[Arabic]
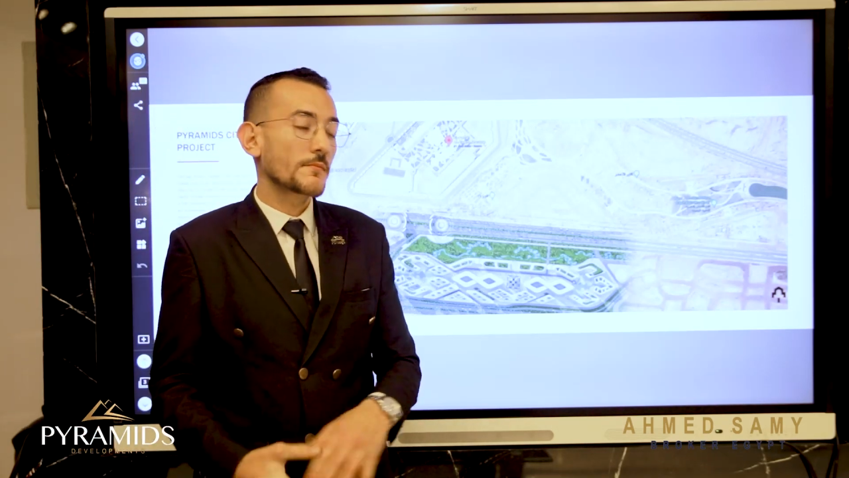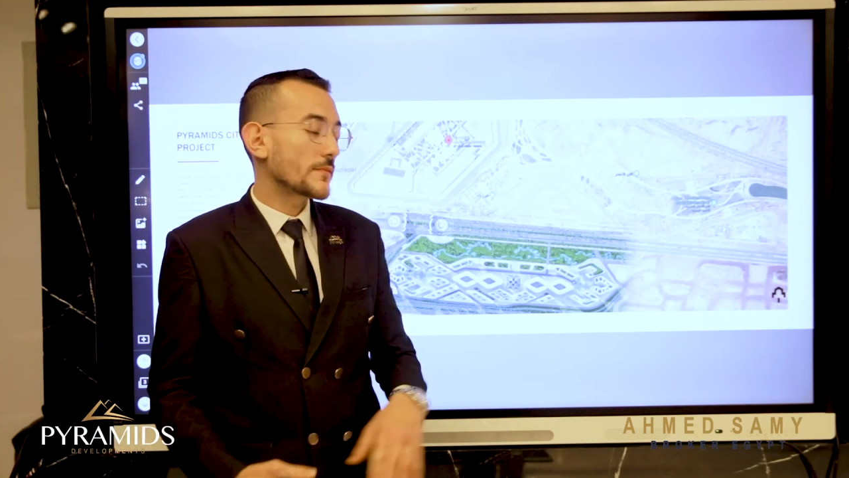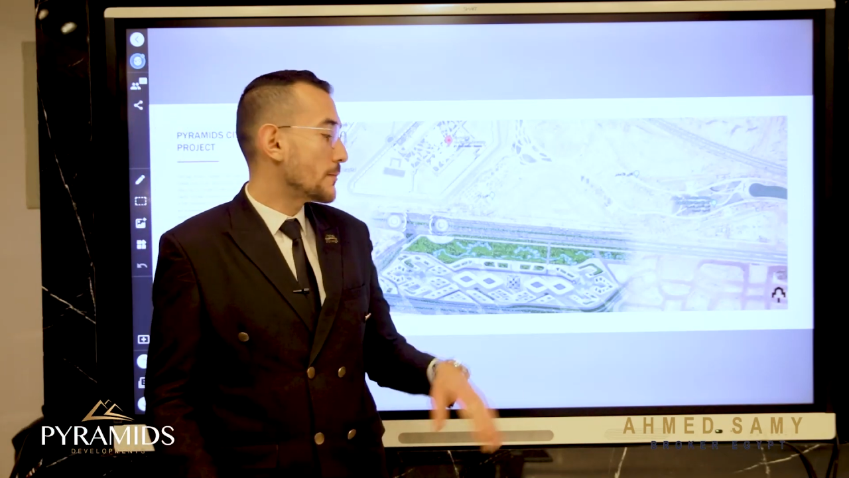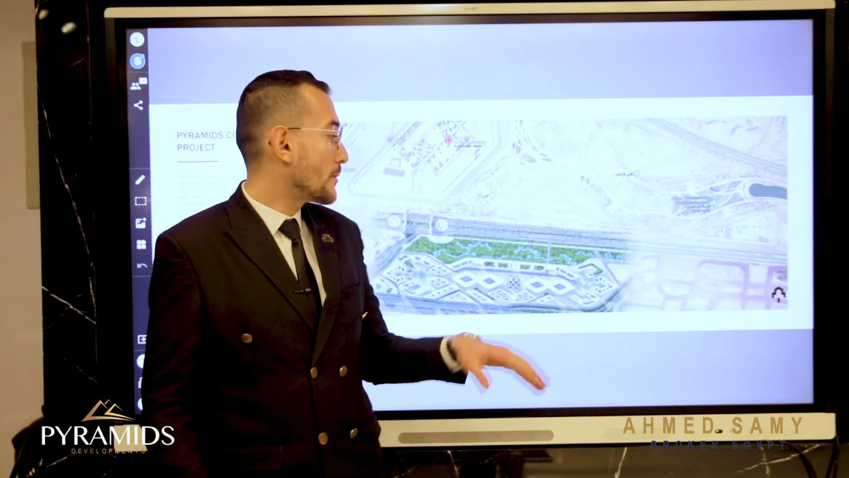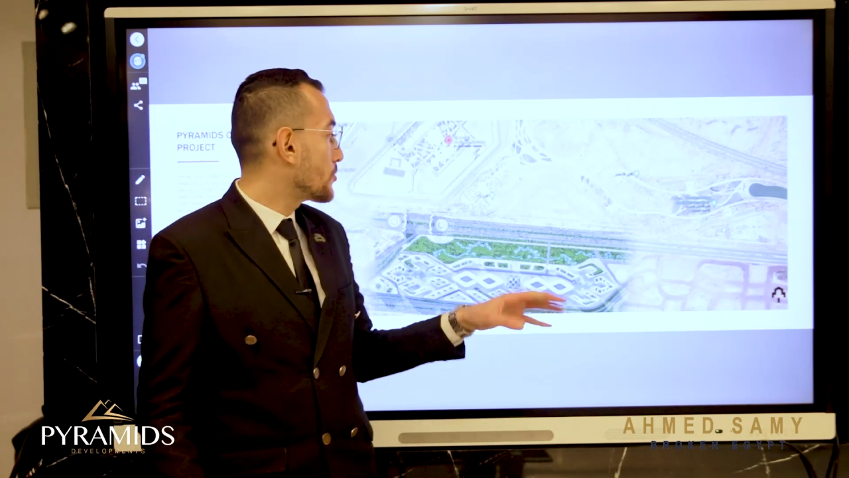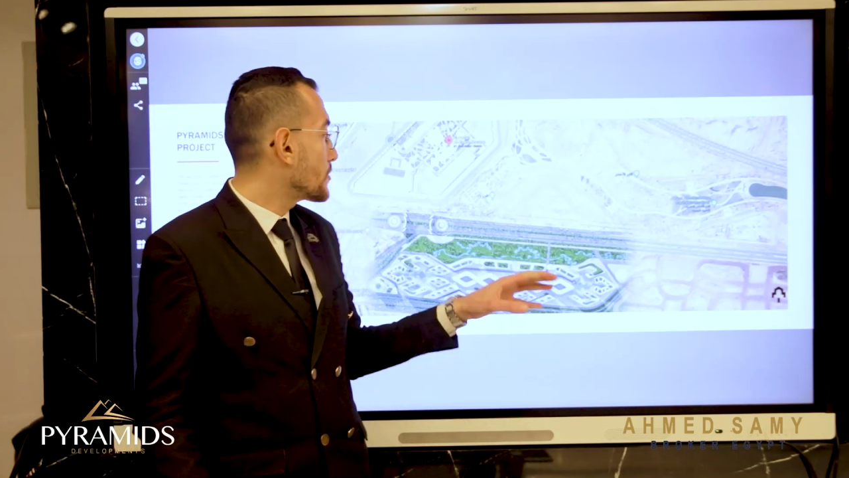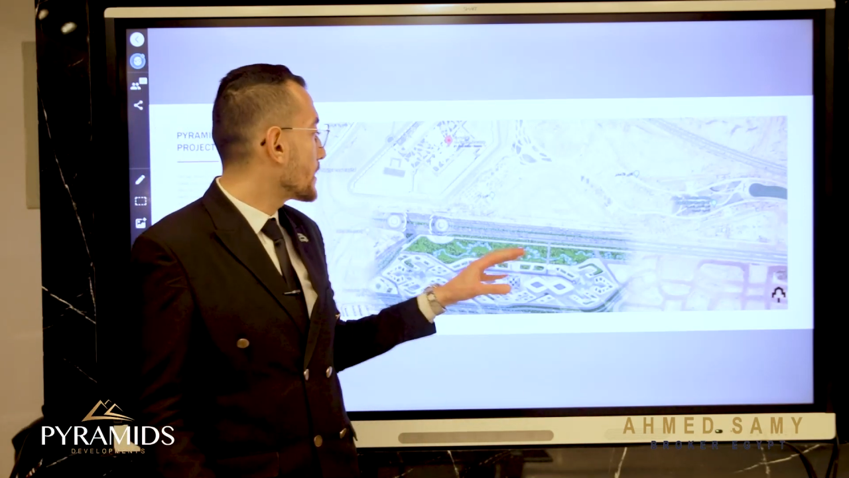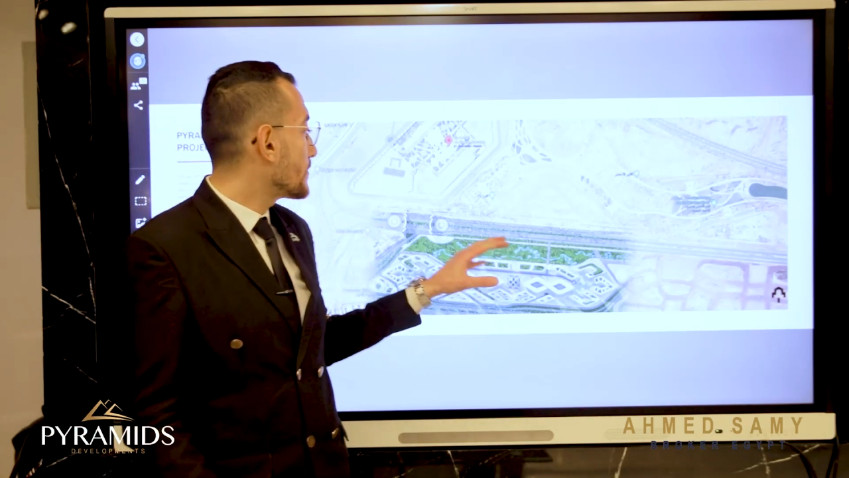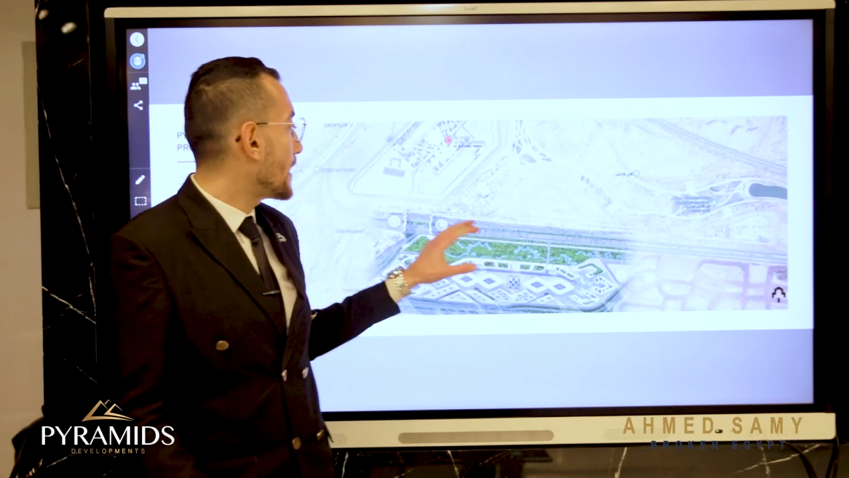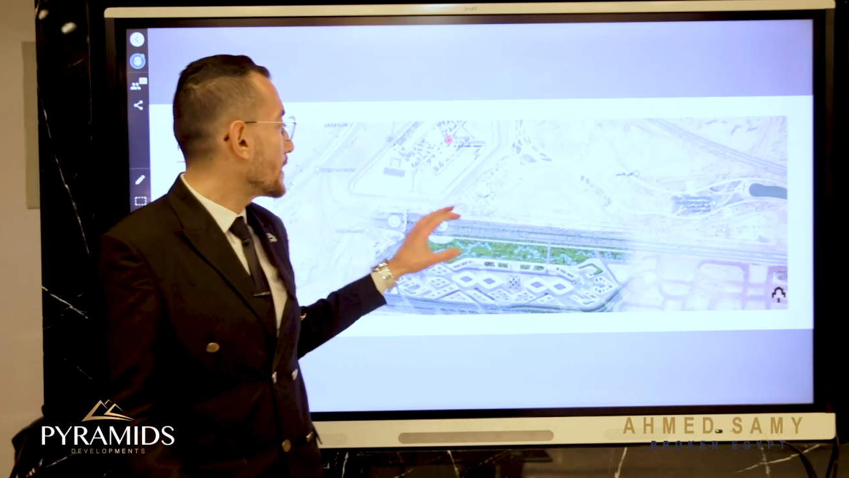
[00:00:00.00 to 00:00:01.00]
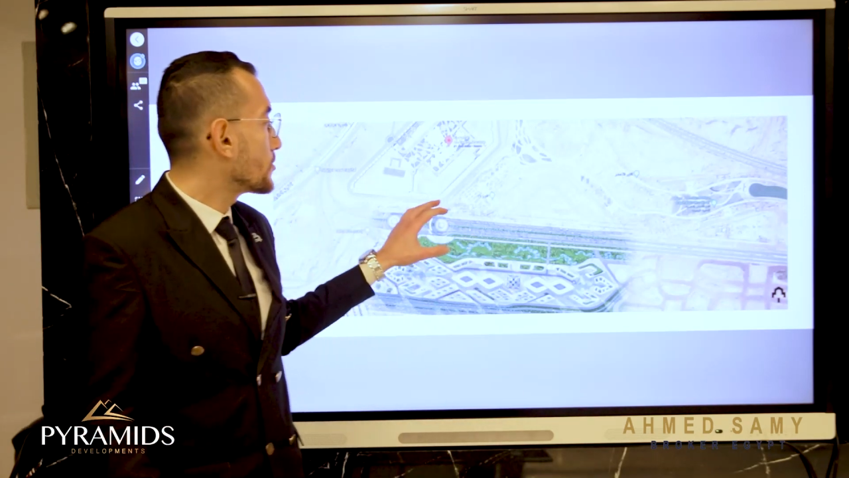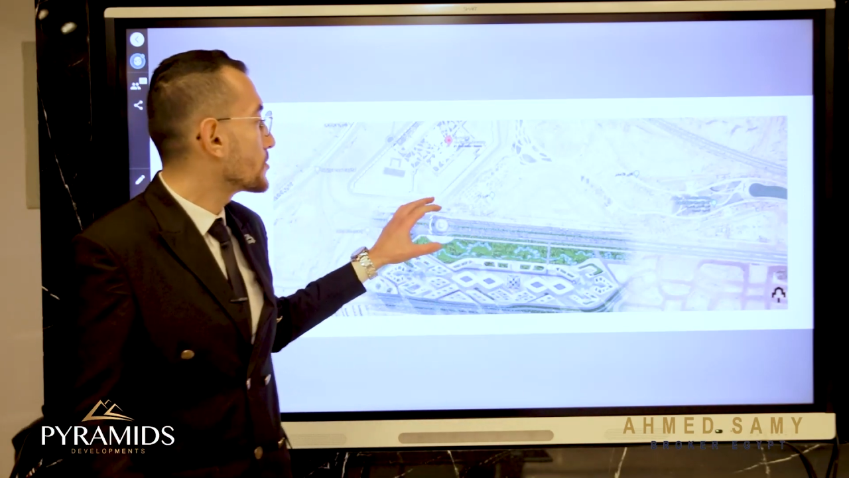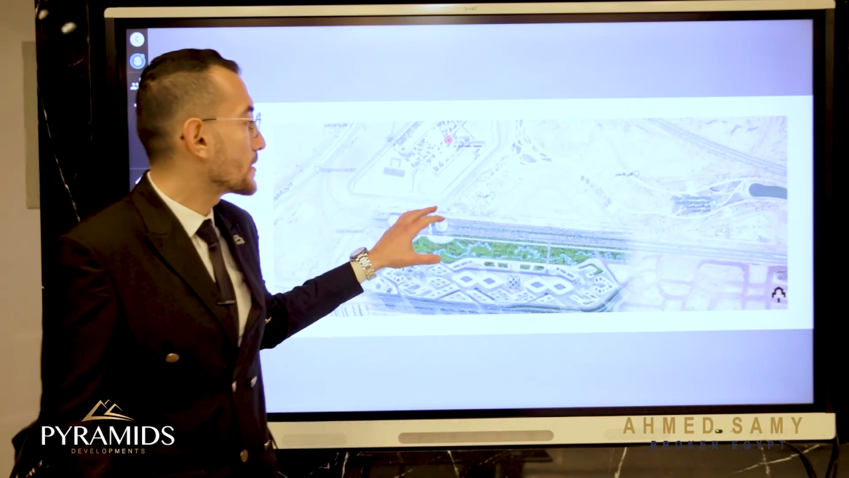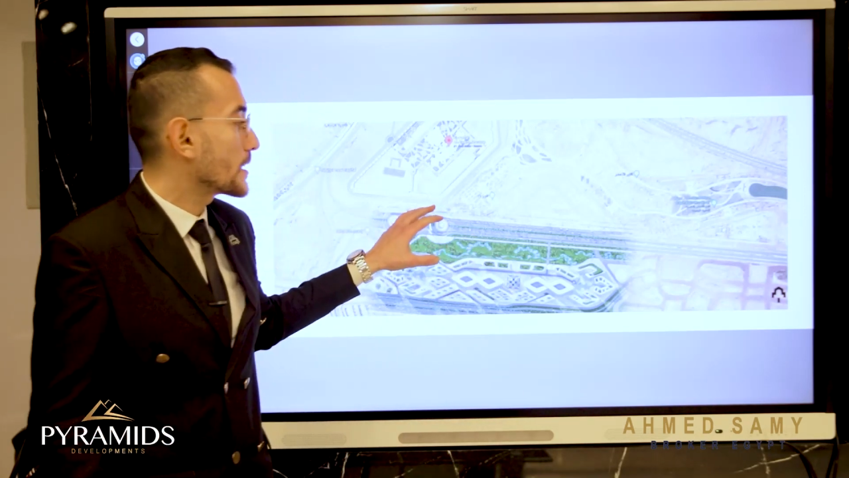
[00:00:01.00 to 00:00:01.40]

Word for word: فلما اكون انا في اعلى نقطه